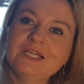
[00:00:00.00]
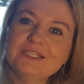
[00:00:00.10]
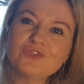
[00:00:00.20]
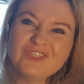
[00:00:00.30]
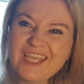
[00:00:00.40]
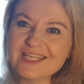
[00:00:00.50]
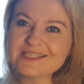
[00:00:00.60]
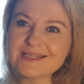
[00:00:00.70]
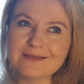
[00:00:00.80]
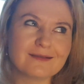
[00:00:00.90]
E, to nie
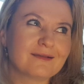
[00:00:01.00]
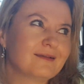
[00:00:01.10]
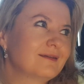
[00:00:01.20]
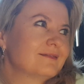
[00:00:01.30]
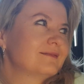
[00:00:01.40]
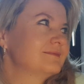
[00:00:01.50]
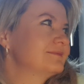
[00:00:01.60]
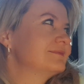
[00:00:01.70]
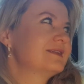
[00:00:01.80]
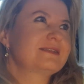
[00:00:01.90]
jest e,
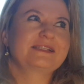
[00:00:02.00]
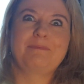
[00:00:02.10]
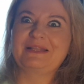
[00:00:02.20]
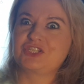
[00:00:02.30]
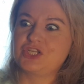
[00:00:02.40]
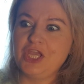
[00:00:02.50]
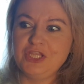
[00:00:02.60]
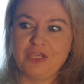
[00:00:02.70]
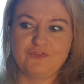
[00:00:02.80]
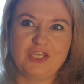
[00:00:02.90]

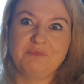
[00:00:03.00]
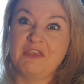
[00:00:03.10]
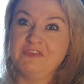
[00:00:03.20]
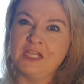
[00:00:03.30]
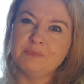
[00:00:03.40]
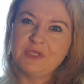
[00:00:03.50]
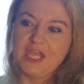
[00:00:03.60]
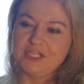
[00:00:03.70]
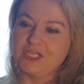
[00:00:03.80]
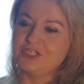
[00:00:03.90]
zapatrzenie w siebie,
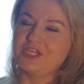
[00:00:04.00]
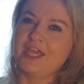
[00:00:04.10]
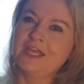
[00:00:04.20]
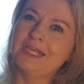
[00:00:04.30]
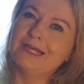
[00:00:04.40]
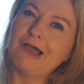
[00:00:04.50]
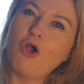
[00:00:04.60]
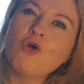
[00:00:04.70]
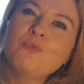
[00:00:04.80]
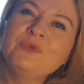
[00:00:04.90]
wielbienie się,
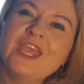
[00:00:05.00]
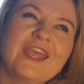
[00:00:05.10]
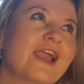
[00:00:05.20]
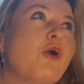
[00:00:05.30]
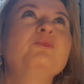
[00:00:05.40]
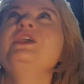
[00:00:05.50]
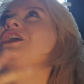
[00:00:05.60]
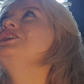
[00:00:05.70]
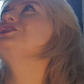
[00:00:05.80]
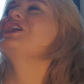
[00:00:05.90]

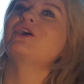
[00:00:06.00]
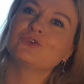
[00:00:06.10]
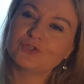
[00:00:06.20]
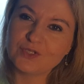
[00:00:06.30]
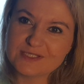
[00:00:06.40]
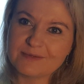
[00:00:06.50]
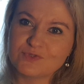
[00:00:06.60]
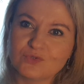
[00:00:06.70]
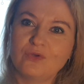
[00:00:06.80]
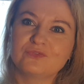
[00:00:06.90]
hołbie, się, jako to jestem
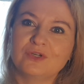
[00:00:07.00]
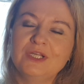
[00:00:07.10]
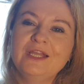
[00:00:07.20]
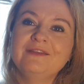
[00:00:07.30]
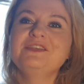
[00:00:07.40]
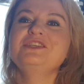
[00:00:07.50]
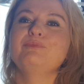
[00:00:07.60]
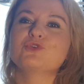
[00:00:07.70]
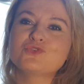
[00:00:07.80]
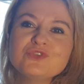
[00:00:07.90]
cudowno. Wiecie,
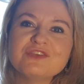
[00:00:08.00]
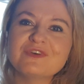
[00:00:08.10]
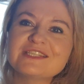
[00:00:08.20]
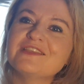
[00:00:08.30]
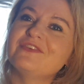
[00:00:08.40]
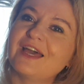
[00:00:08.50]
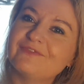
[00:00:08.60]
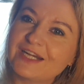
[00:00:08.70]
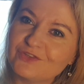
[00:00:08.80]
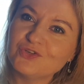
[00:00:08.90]
poczucie własnej
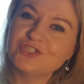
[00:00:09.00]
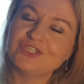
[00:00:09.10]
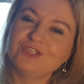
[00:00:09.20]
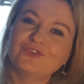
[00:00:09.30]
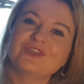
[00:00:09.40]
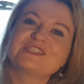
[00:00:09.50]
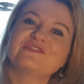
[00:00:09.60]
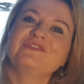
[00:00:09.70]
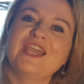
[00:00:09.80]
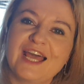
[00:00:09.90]
wartości to
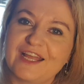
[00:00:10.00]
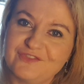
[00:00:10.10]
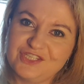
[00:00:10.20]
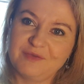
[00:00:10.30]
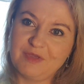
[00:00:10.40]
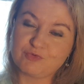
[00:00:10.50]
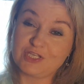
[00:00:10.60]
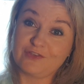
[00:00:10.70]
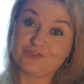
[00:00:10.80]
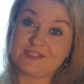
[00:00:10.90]
jest wiara w siebie
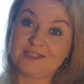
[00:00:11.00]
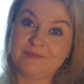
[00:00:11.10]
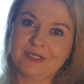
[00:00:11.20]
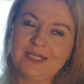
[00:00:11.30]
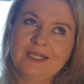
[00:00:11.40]
przede wszystkim.